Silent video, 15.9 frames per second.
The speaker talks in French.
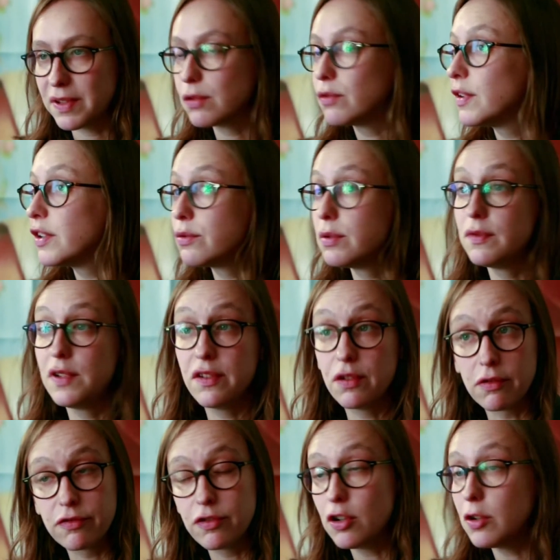Parce qu'on va suivre les
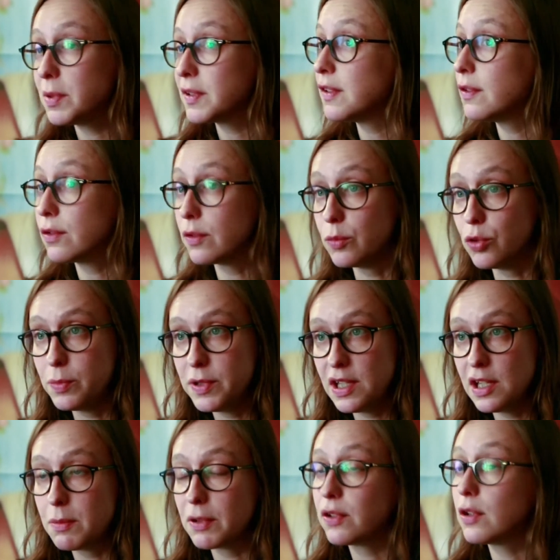enfants, parce qu'ils sont
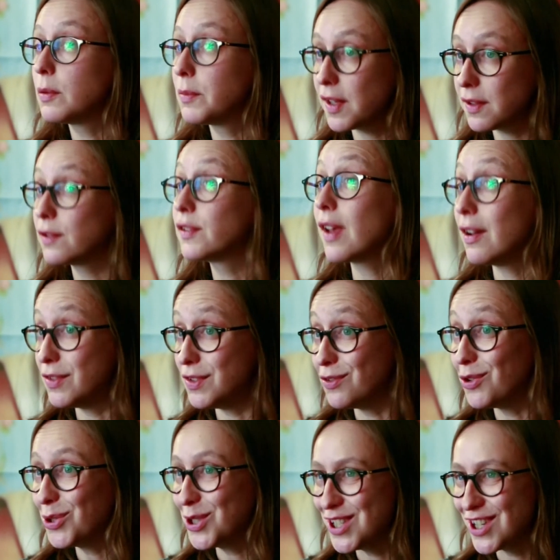mobiles, parce que comme ça, ce sera vivant et